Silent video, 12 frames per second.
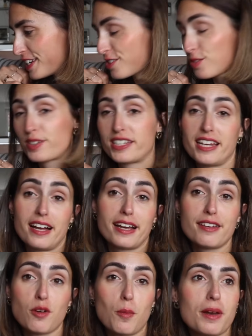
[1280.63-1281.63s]
Les gens qui
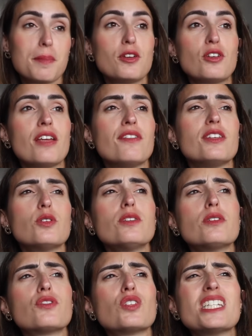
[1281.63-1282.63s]
arrivent en plein milieu de la vidéo,
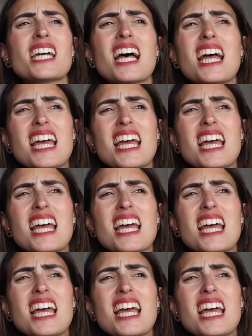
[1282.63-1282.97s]
ils doivent se dire